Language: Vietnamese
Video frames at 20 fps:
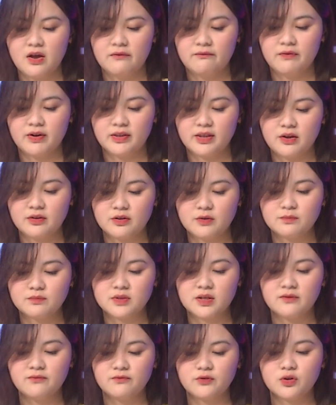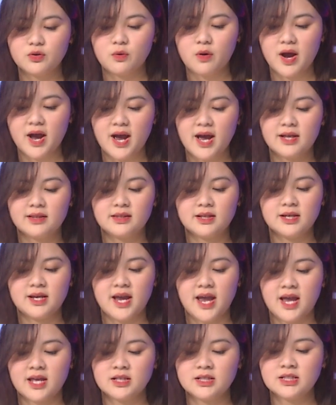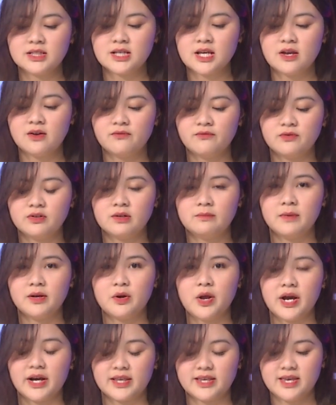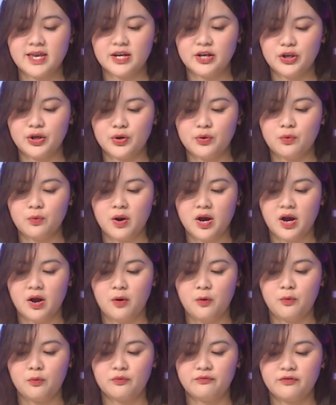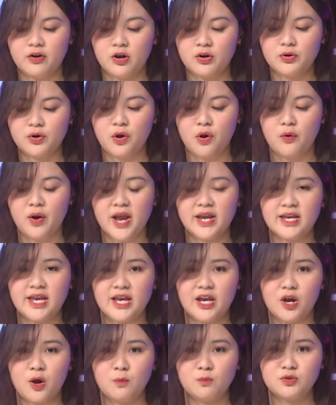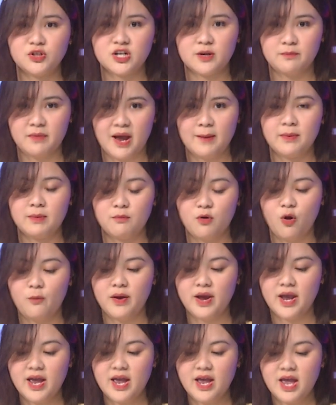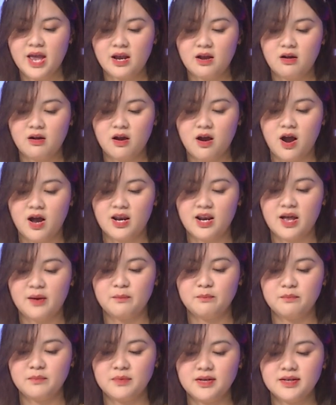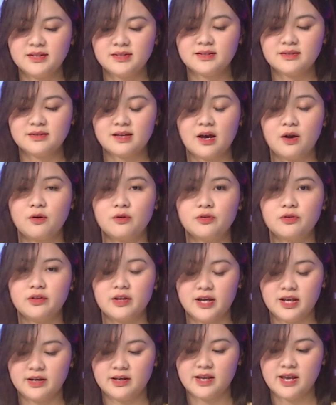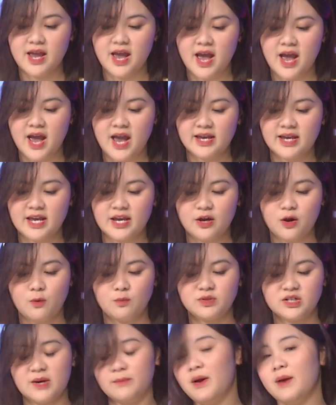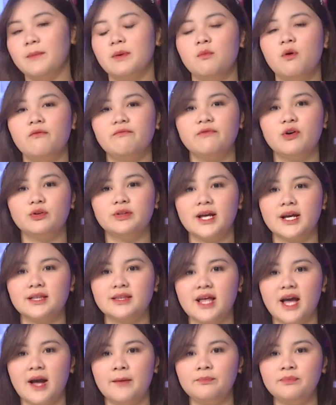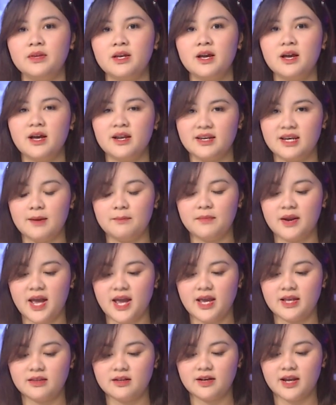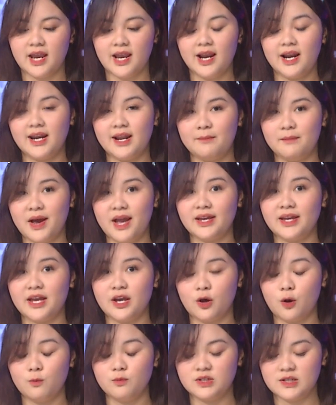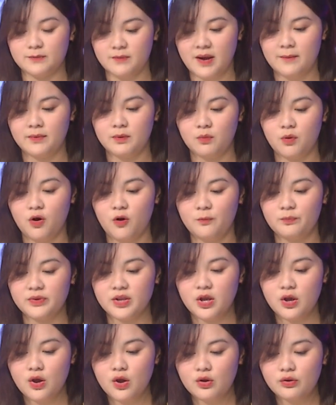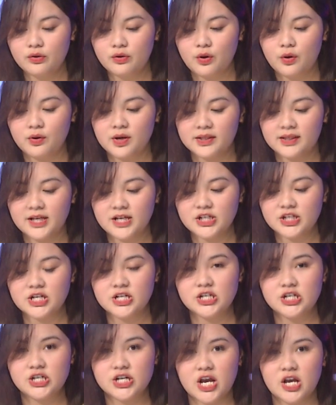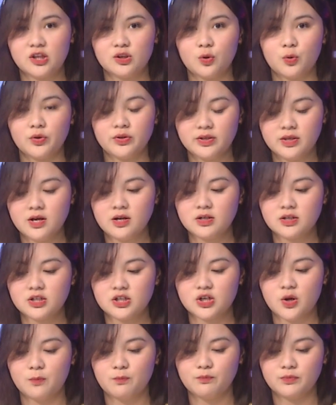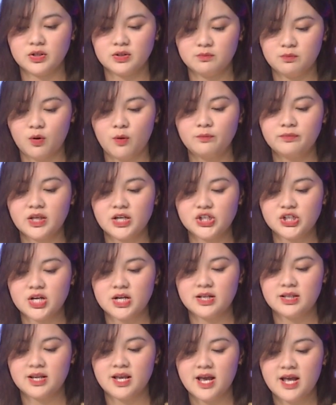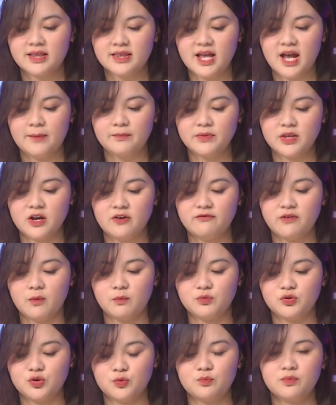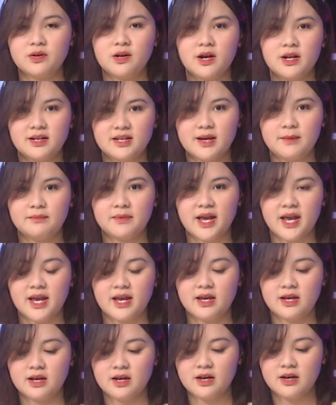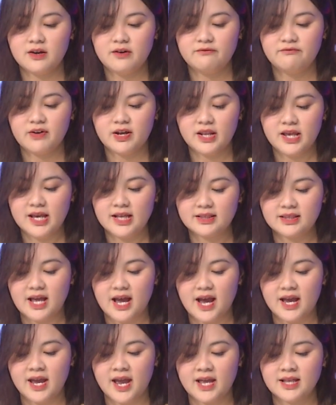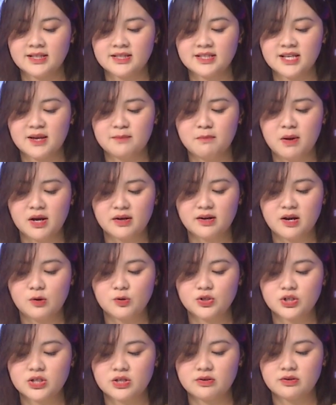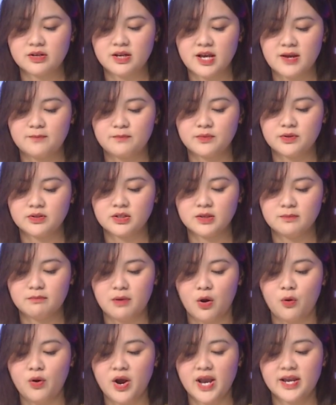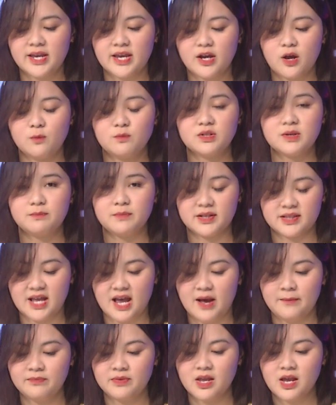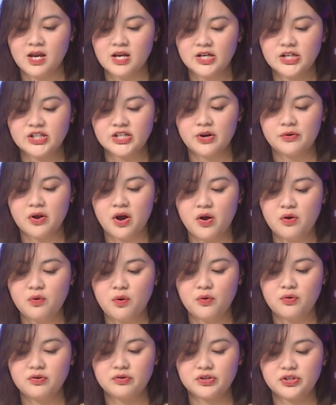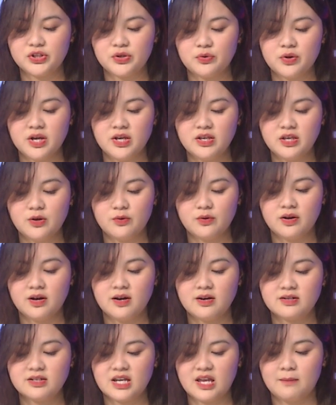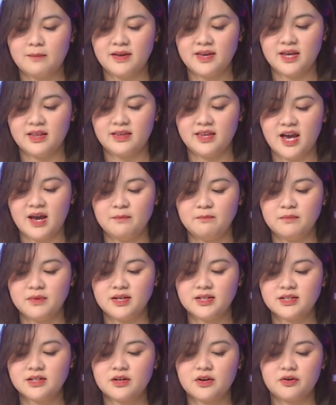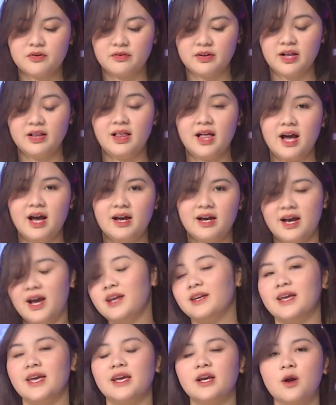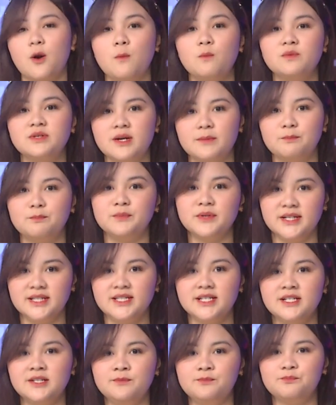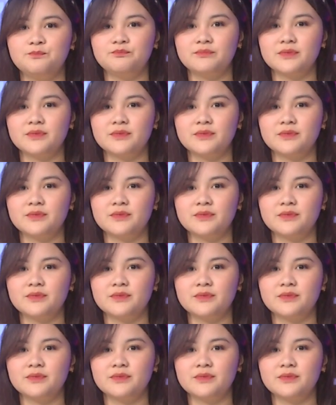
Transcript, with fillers: Và theo thông tin vừa qua, thì NC vừa mới đạt danh hiệu Hoa hậu Ấn Độ 2021, hay còn gọi là Miss South India 2021 vào tháng 8, năm nay tức nghĩa là năm 2021. Cô là thí sinh trẻ tuổi nhất trong 14 thí sinh tham dự vòng chung kết năm nay. Và hiện tại, NC bắt đầu sự nghiệp người mẫu 2018. Sau đó, cô được chú ý nhiều hơn khi mà giành giải Miss Kerala 2019.